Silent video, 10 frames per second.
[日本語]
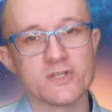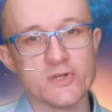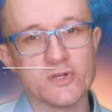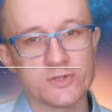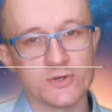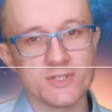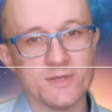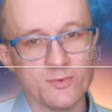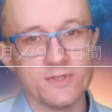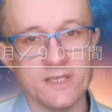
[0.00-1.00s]
ずっと
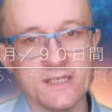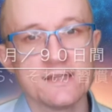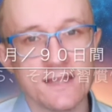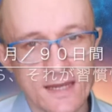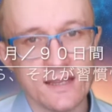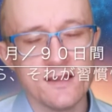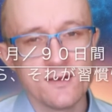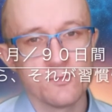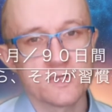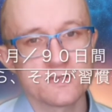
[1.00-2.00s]
ジムに行ったり、
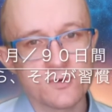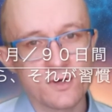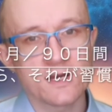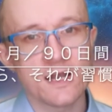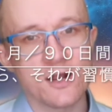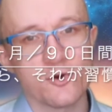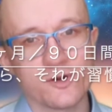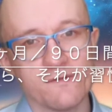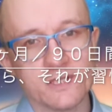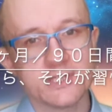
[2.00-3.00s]
まあそっからこ
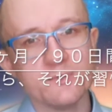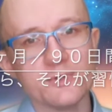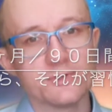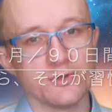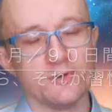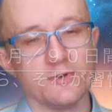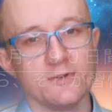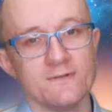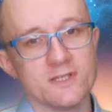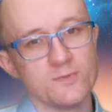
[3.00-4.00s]
れはジムとい
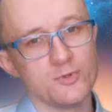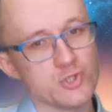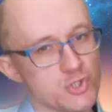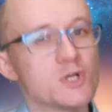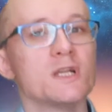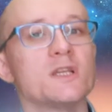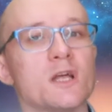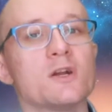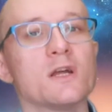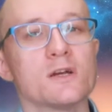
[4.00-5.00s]
うのは自分の習慣にな
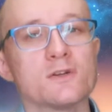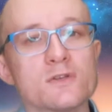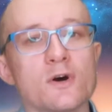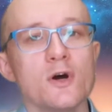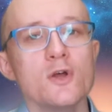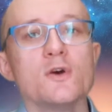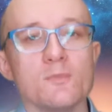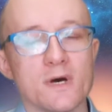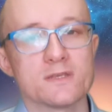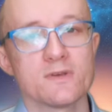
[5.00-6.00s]
るからこそ、
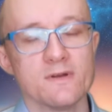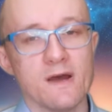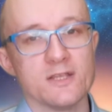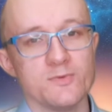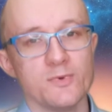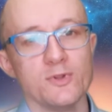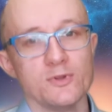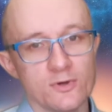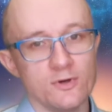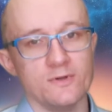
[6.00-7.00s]
まあそれは自
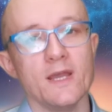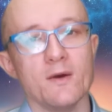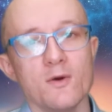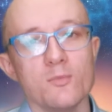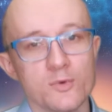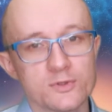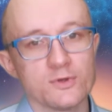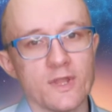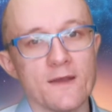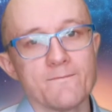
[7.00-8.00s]
分のね、もっ
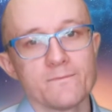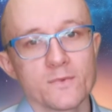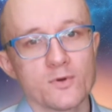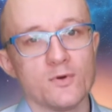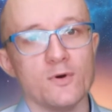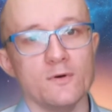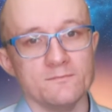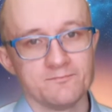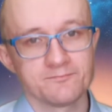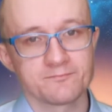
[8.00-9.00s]
とね、こ
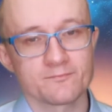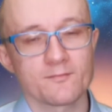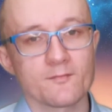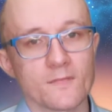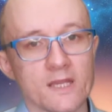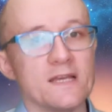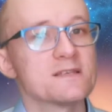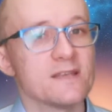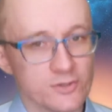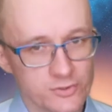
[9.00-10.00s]
う、痩
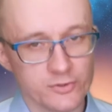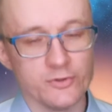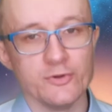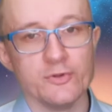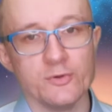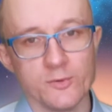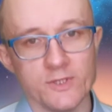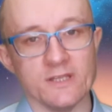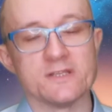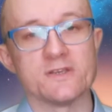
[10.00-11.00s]
せるというのも
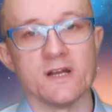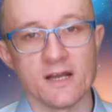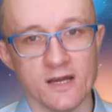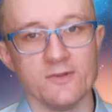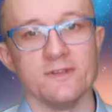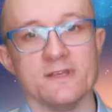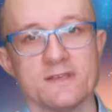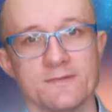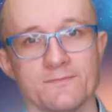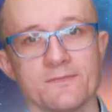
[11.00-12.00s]
につながるんで
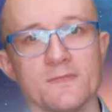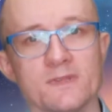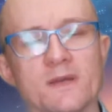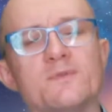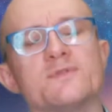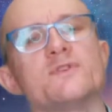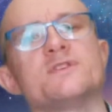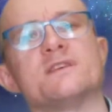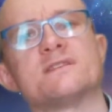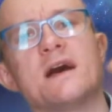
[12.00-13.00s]
すでもそ
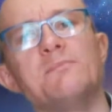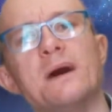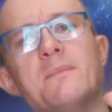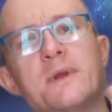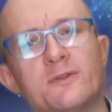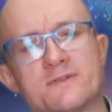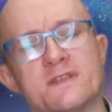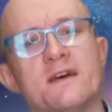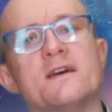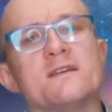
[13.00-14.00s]
して3番目のです
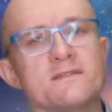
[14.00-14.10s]
ね